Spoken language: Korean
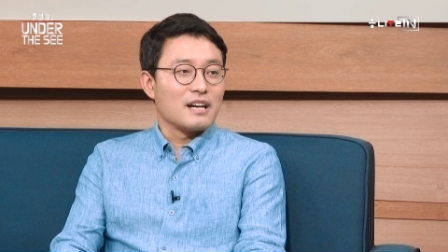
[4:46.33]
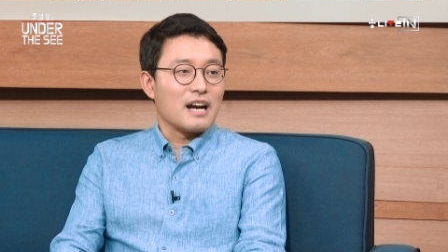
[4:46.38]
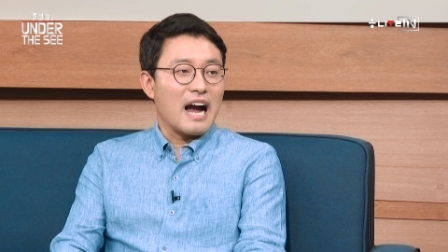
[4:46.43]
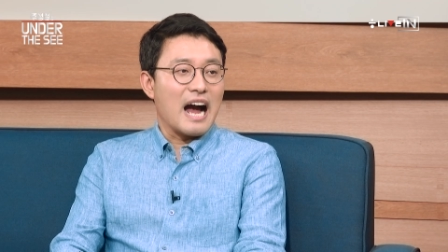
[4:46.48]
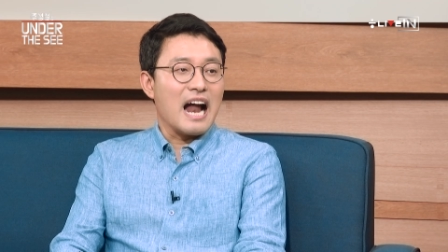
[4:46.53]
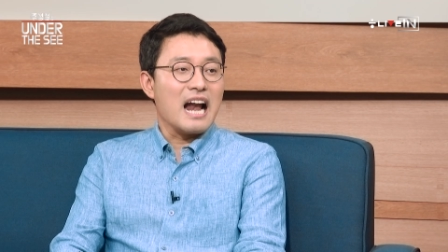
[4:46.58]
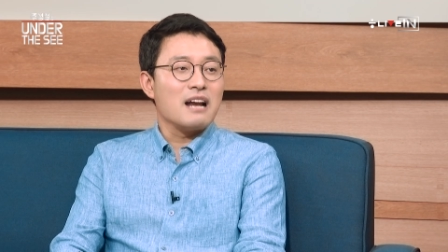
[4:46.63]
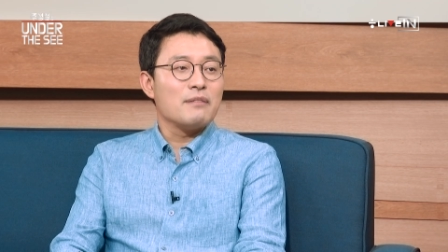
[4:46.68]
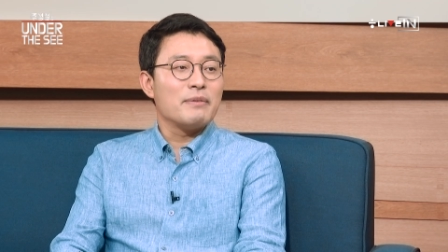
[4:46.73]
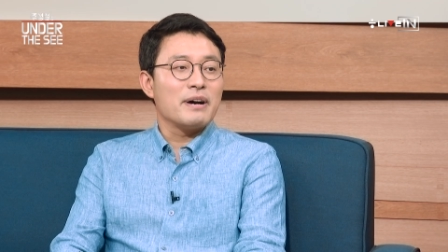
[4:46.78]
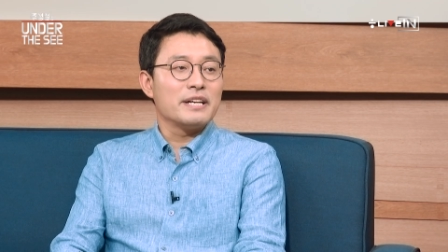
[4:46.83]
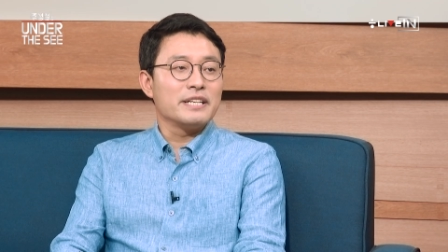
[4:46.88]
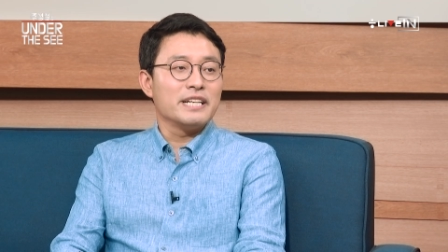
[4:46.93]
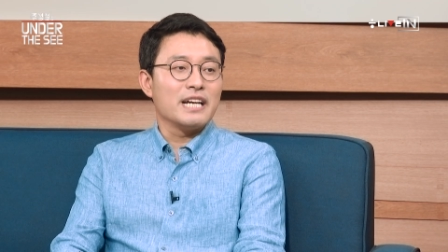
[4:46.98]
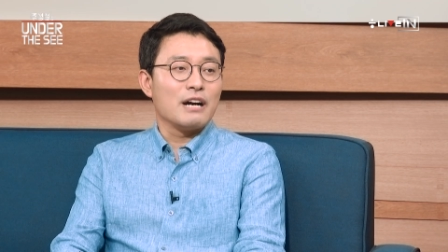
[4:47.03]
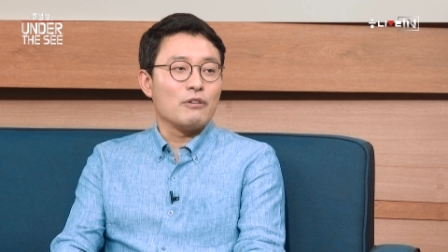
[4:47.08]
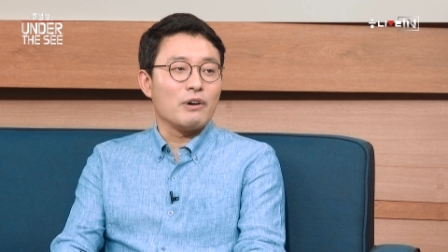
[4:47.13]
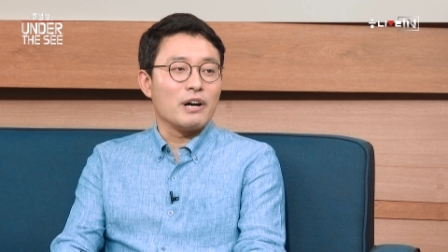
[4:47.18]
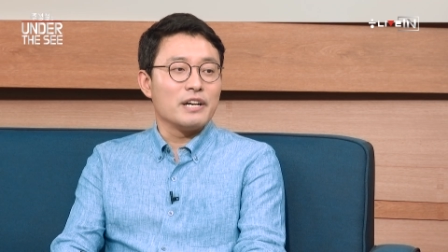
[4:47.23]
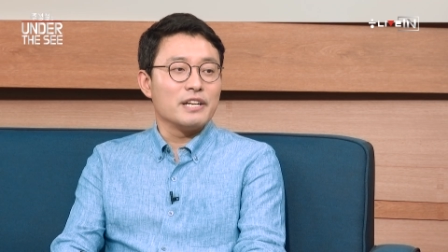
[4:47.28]

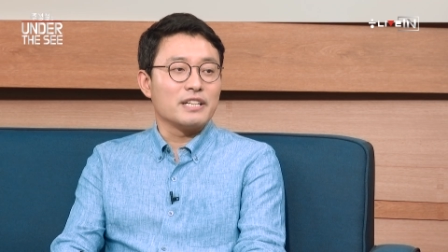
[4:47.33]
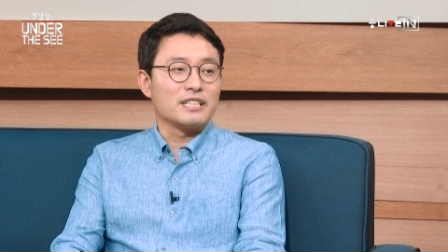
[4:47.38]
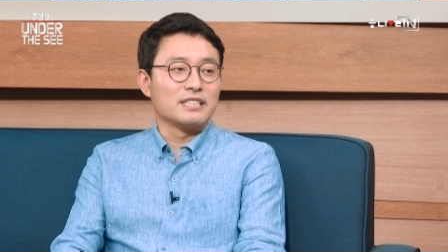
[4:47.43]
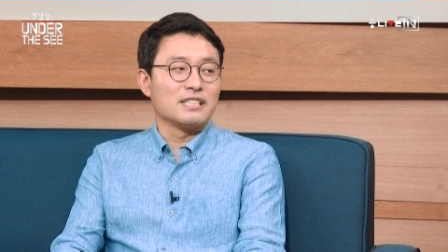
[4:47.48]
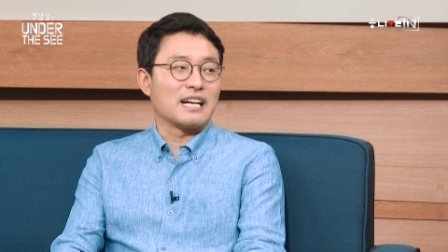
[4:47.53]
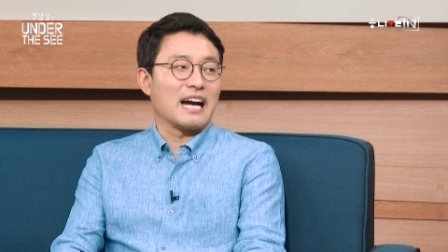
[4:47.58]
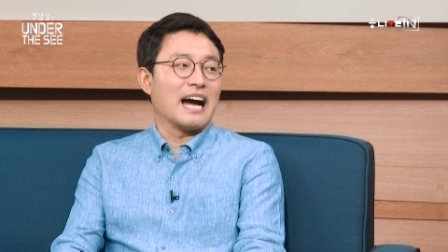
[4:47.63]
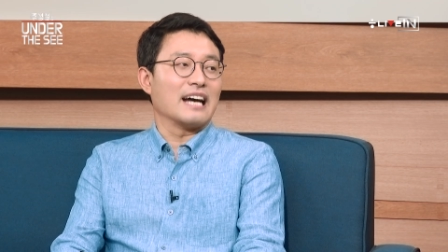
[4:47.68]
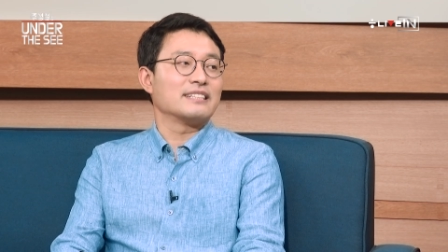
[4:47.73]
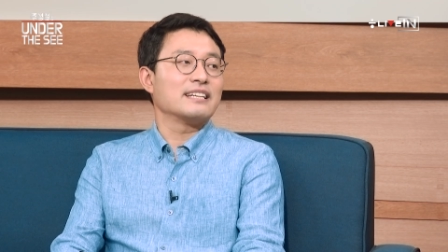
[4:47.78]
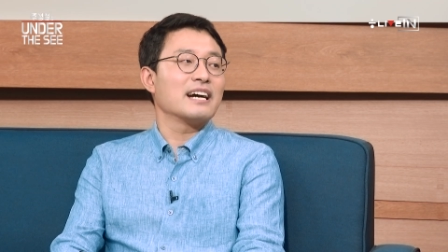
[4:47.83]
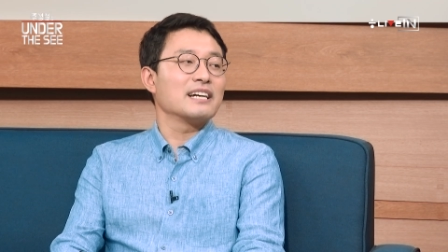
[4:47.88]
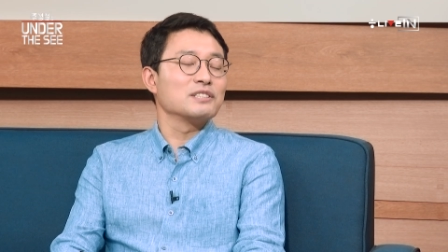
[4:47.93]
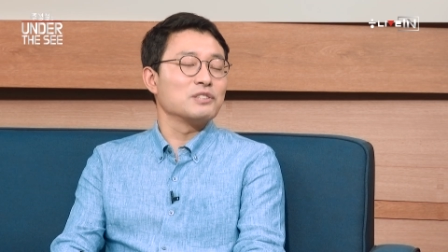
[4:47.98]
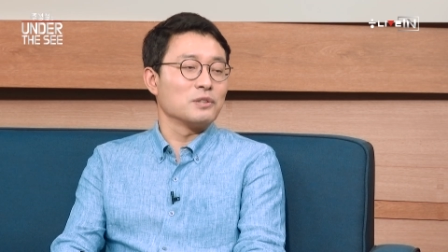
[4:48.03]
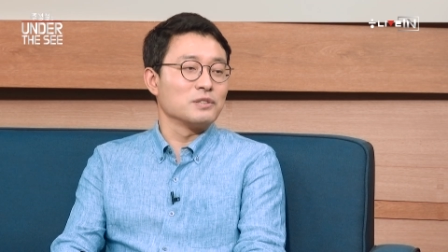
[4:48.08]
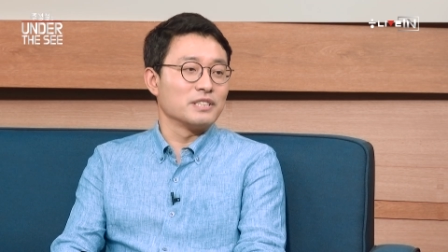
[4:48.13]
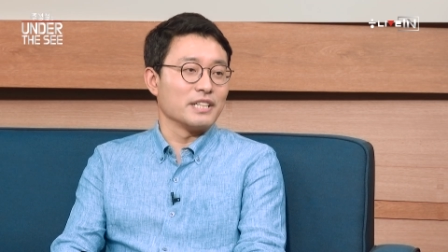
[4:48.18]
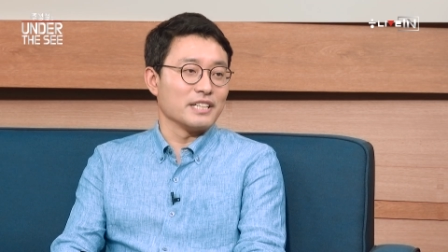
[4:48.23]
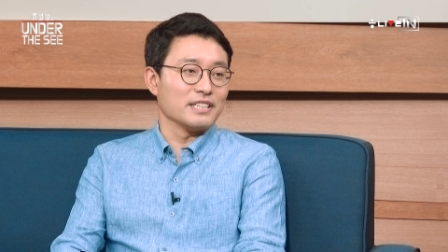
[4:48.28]
알바니아와의 그 가상
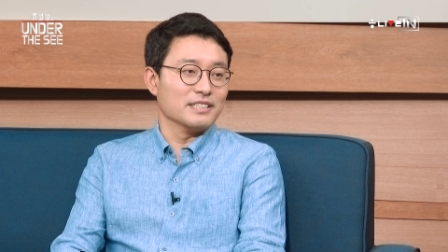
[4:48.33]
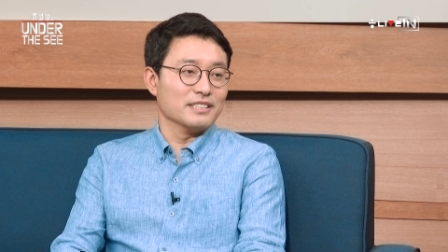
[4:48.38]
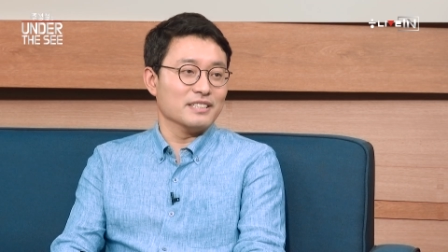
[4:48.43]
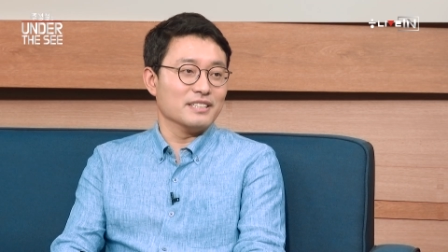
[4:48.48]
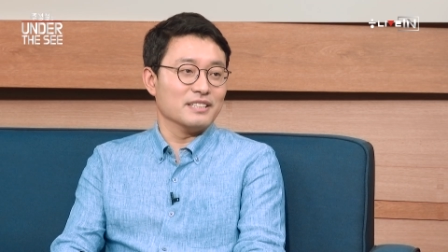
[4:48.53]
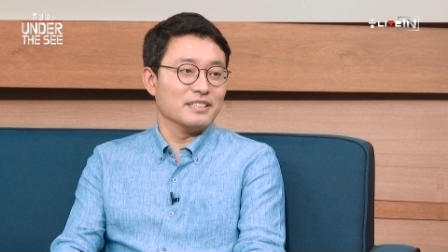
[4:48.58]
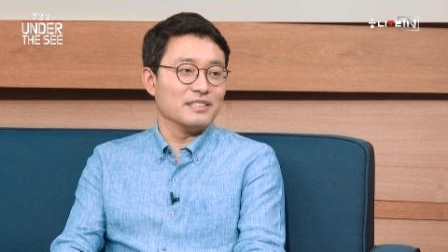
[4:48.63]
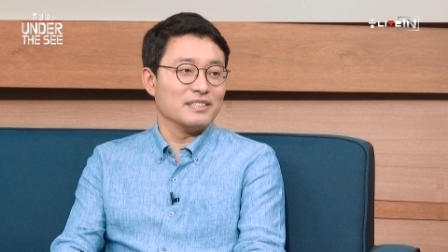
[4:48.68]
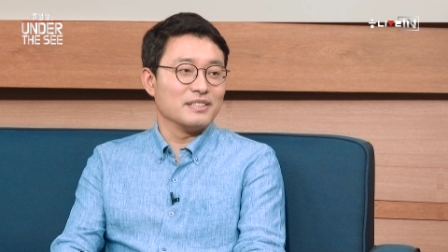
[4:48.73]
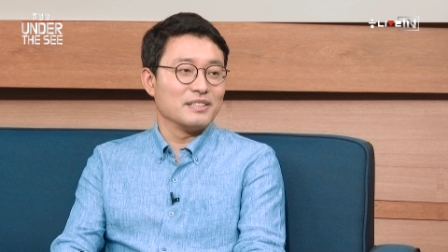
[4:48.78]
전쟁을